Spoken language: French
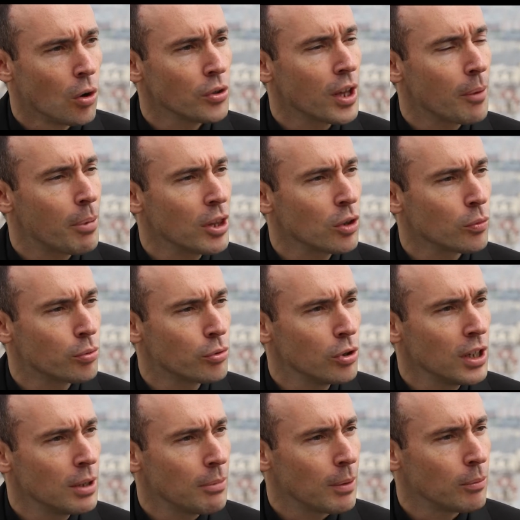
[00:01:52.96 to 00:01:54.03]
on n'a pas non plus
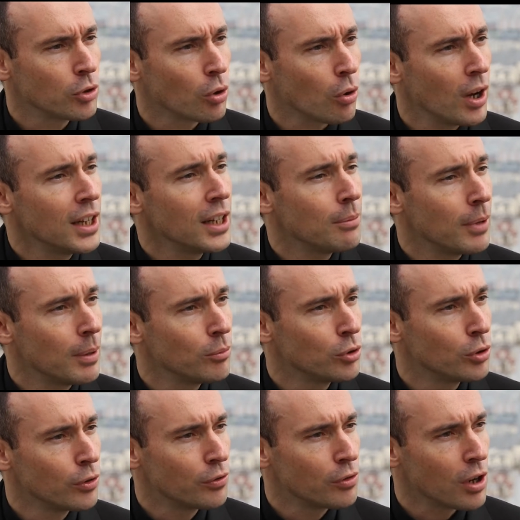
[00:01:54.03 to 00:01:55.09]
les mêmes droits et les mêmes
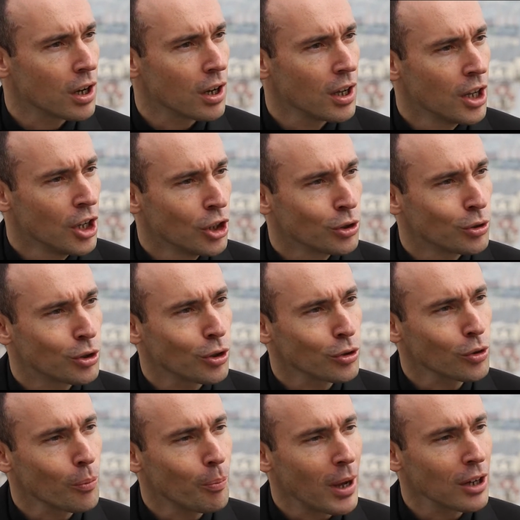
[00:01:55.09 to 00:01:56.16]
devoirs. Donc
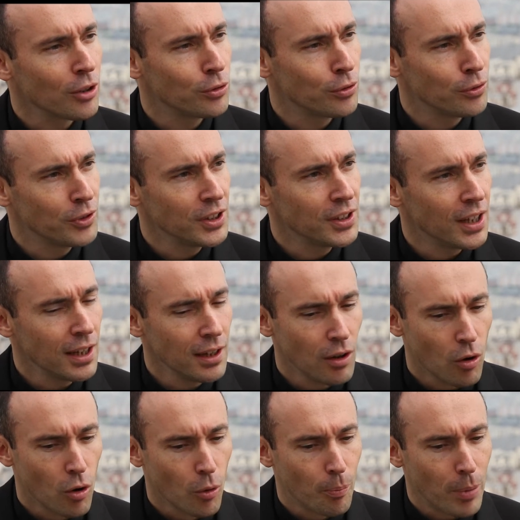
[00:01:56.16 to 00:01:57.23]
quand on parle du fidèle,
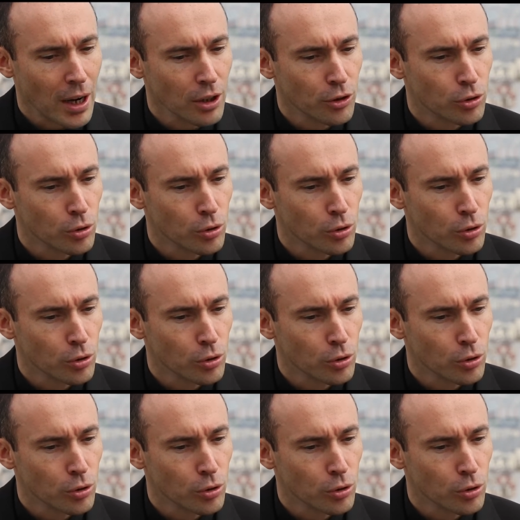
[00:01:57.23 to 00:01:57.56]
on parle